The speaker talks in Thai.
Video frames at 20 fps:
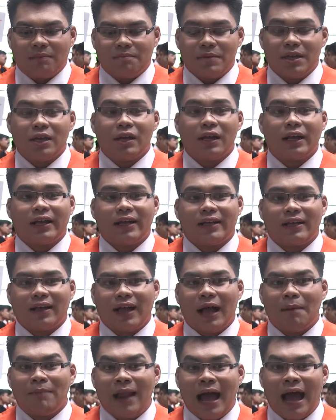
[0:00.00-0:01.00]
มี
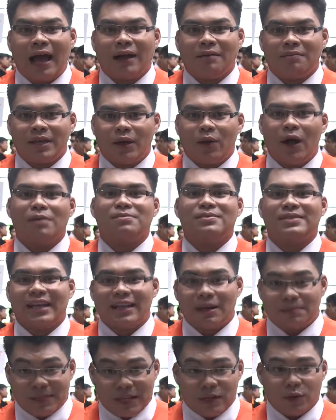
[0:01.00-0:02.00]
กำลังมีความส
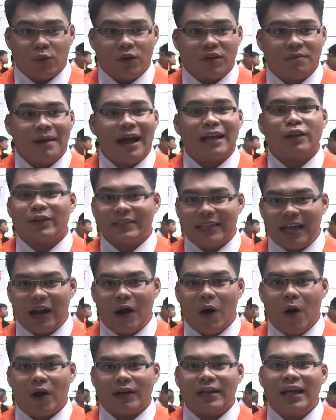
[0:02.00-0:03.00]
นับสนุนมาโดยต
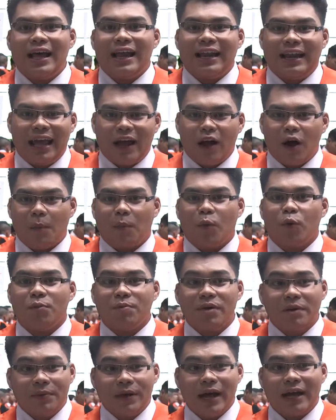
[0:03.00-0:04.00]
ลอด และขอบคุณ
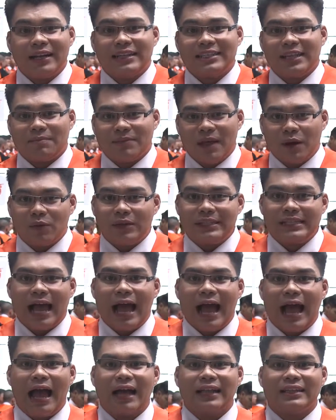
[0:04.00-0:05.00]
เพื่อนๆ ในสำนักวิ
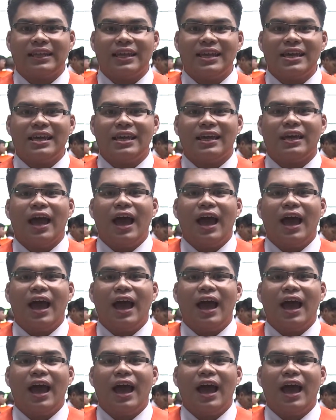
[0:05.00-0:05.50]
ชา ที่